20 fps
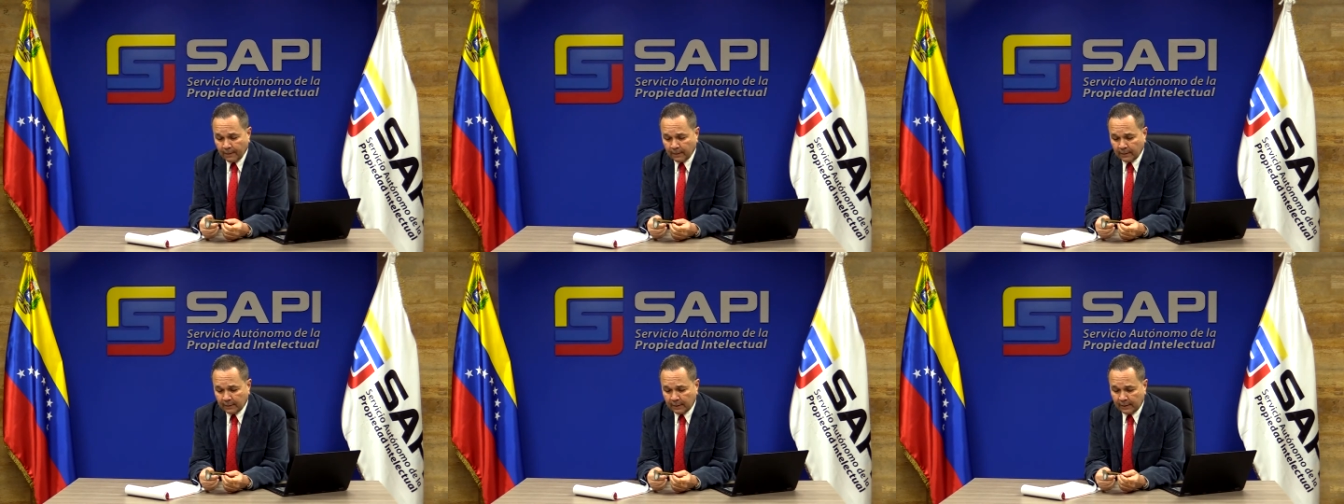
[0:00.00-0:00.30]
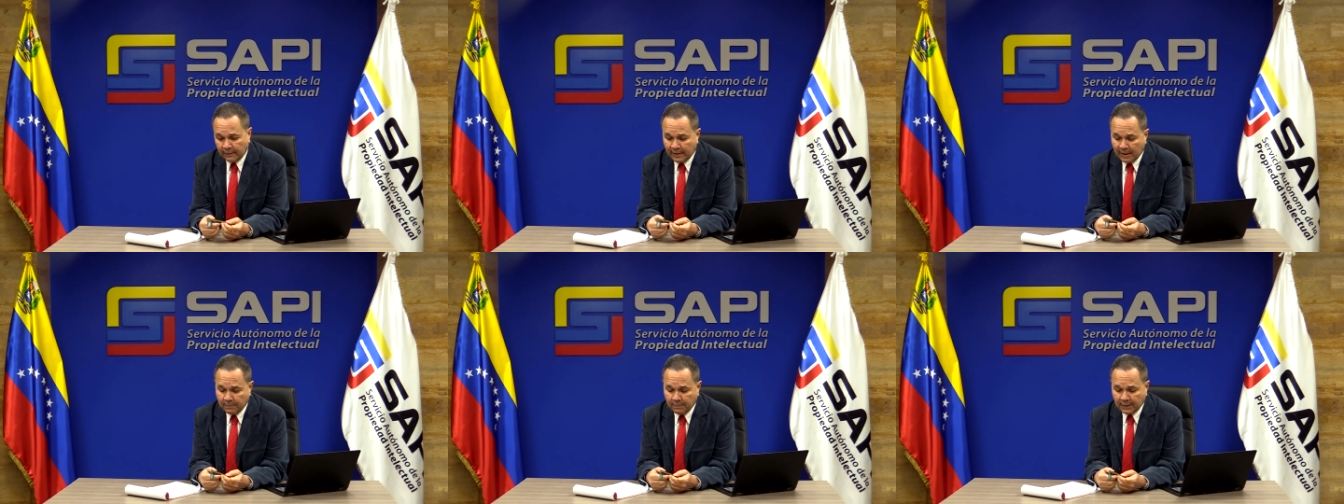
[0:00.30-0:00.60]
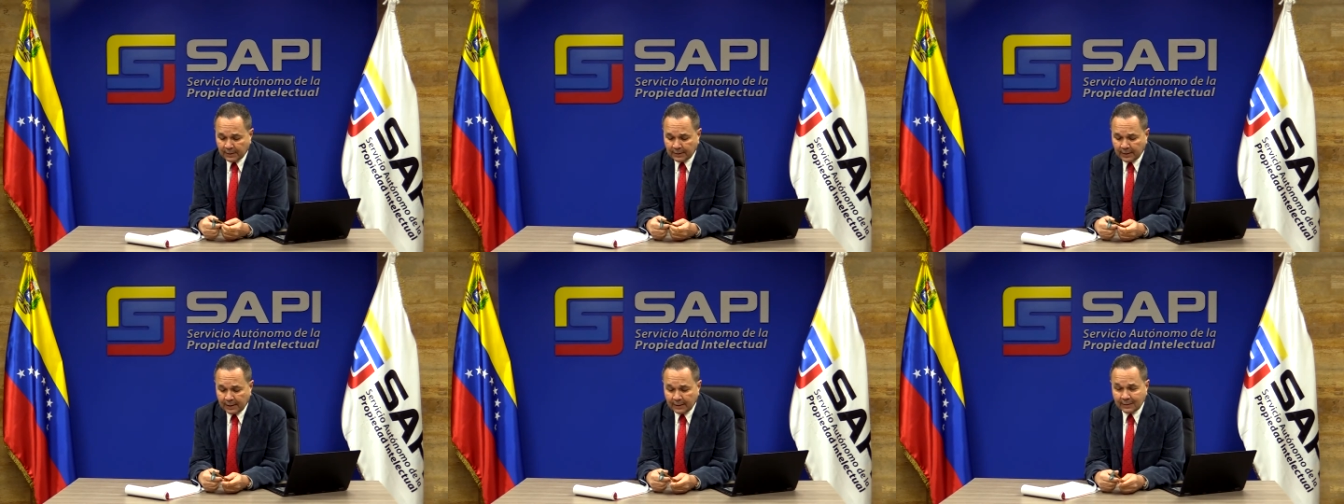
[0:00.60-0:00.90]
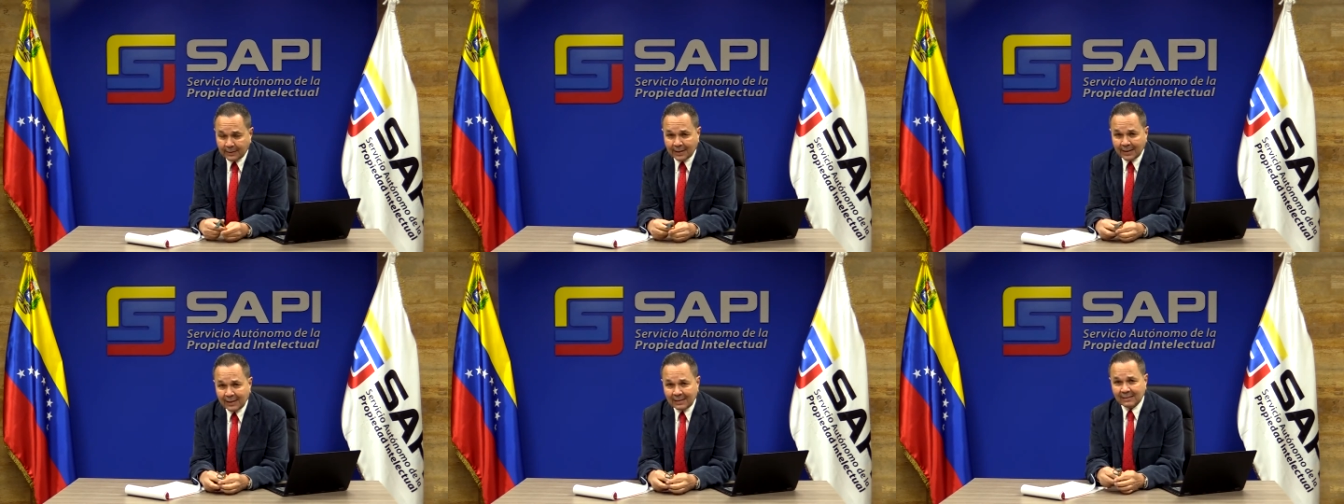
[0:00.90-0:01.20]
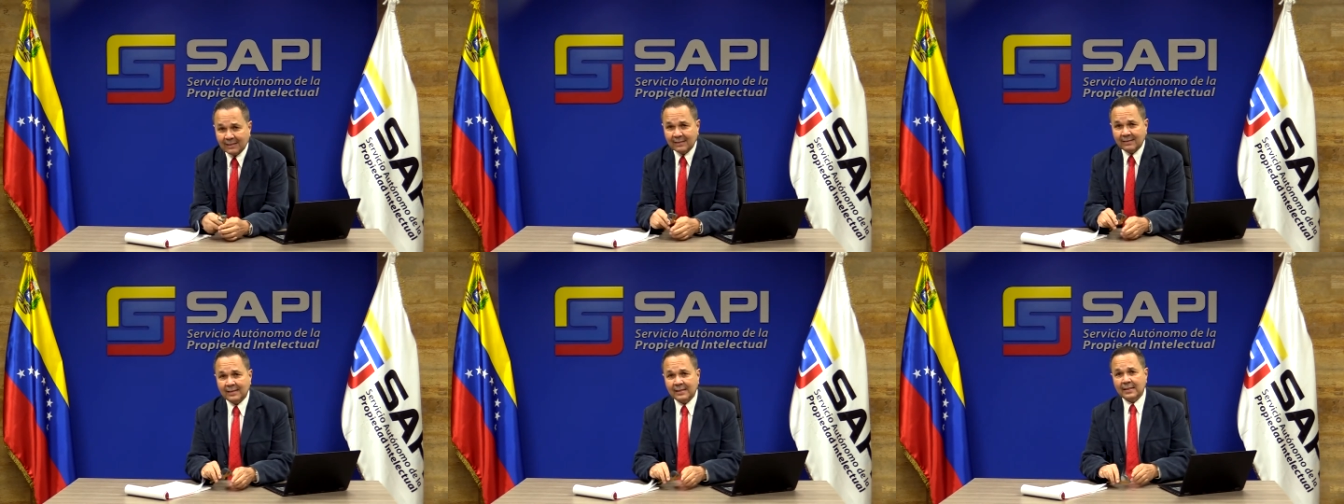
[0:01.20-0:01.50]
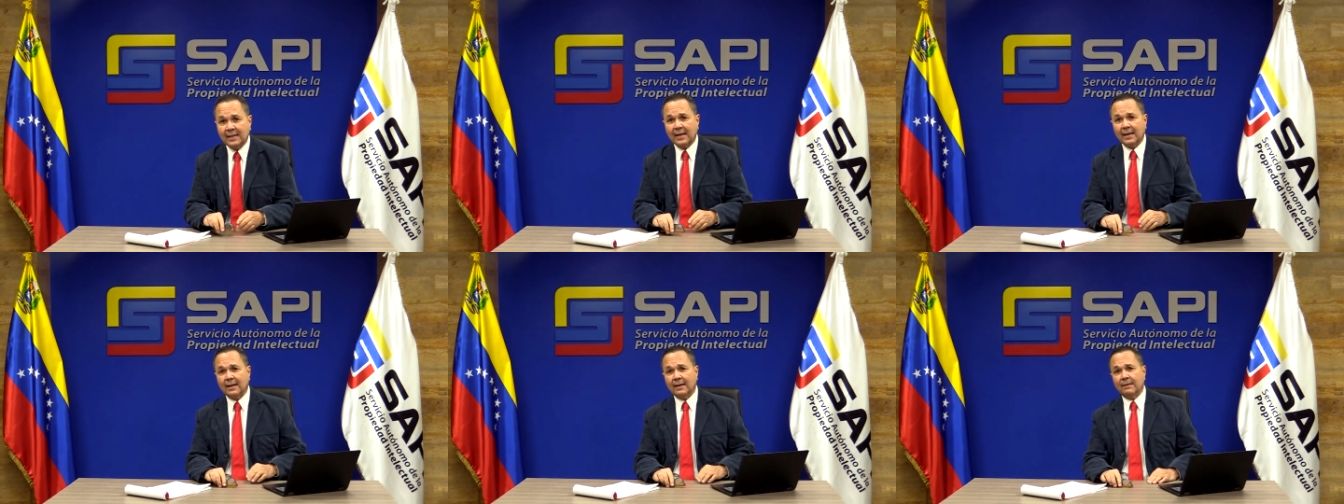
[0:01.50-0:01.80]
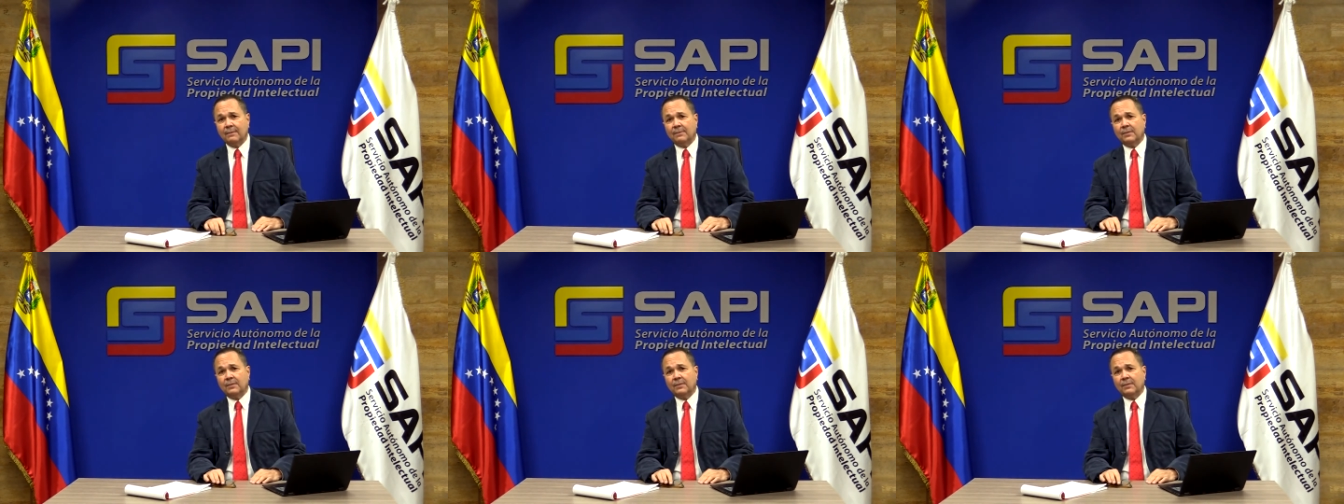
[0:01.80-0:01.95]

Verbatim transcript: de patente, necesita